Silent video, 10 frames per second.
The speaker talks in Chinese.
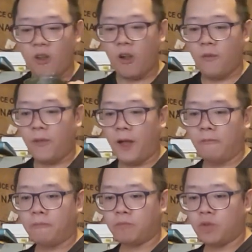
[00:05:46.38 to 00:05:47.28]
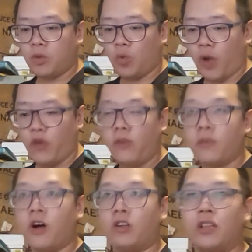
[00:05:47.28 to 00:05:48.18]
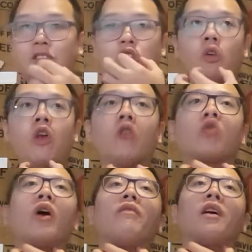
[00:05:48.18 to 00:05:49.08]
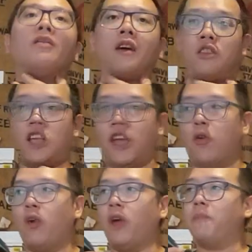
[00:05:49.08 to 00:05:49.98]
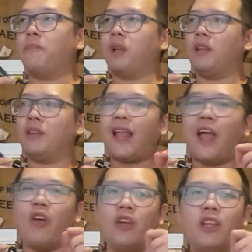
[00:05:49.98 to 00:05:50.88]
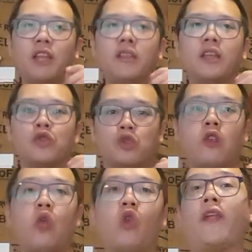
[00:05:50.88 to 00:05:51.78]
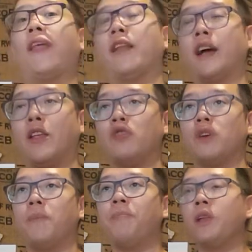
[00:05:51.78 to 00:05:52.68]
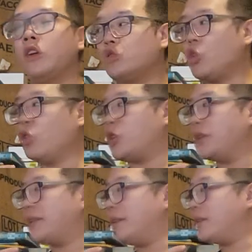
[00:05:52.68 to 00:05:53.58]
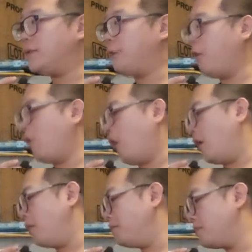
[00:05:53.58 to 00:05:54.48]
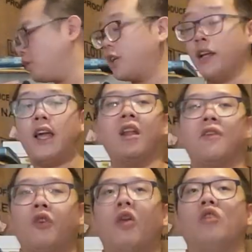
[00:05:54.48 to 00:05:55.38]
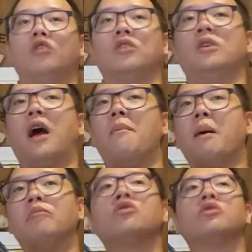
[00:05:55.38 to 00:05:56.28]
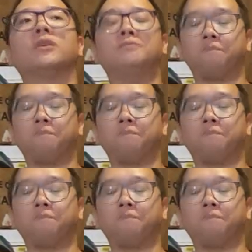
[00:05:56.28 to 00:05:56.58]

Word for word: 好，那尾韵哈，它中后段的那个甜味，带有一点点水果软糖的感觉，所以我觉得这支凤凰，就肯雅的凤凰，我觉得还蛮不错的。